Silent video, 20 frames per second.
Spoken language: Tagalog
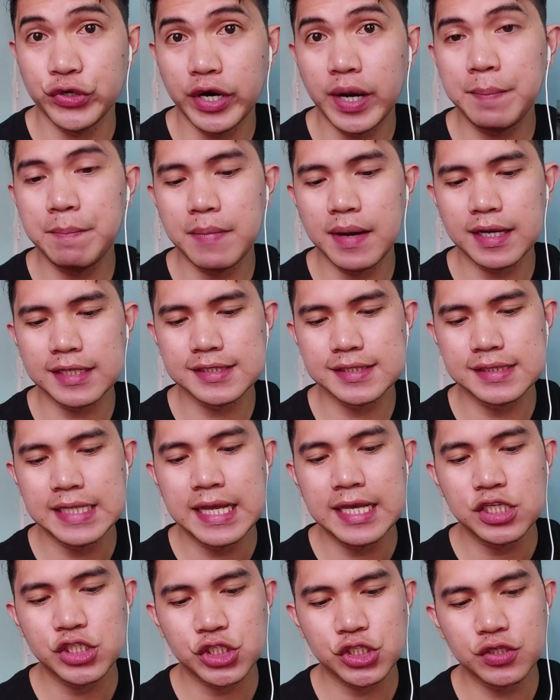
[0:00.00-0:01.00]
Dropbox
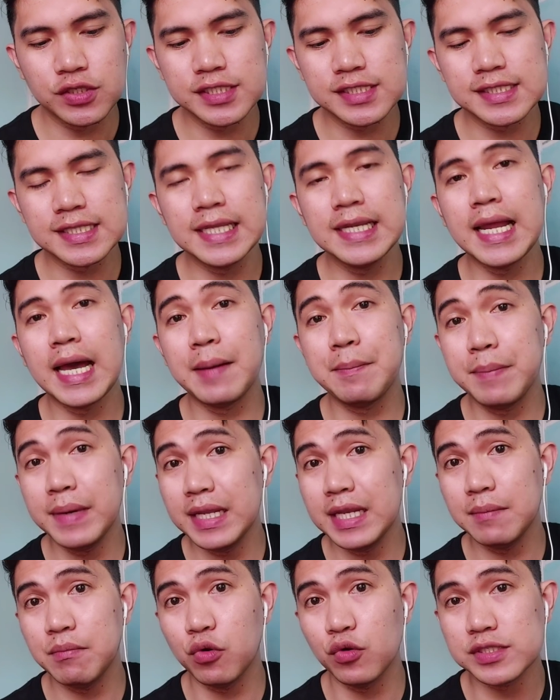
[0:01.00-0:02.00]
shall still
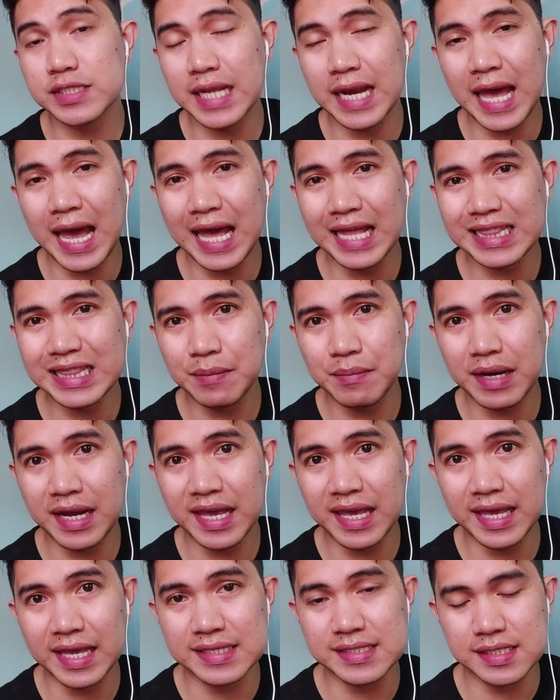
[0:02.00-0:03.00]
available sa lahat ng
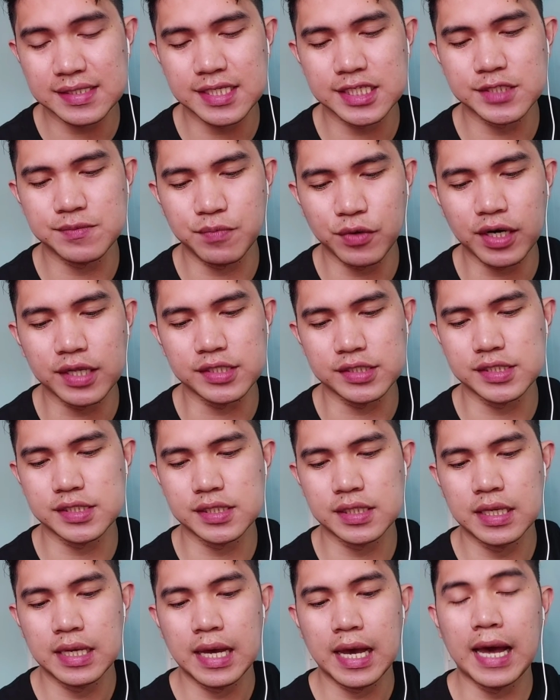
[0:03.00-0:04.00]
mga SSS
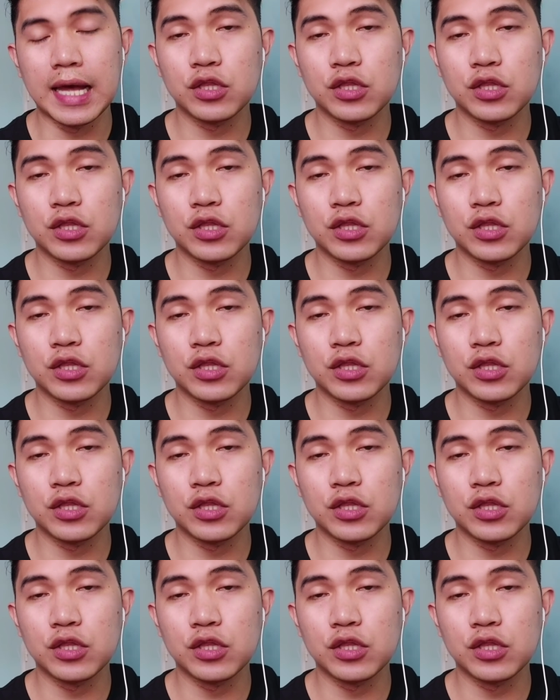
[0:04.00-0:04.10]
branch.